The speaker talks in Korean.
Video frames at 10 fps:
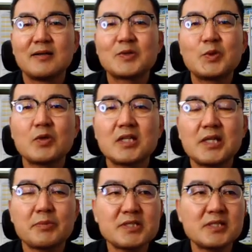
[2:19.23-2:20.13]
그리고 난
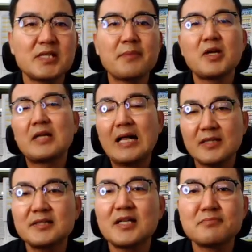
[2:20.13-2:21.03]
다음에 끝을 내면 안
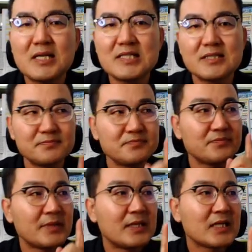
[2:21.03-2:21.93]
된다는
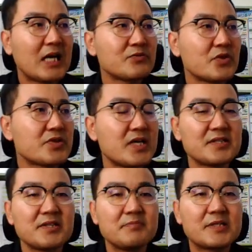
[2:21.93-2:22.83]
말씀 강조해서
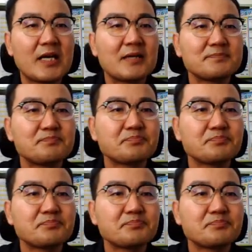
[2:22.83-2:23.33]
이야기 드립니다.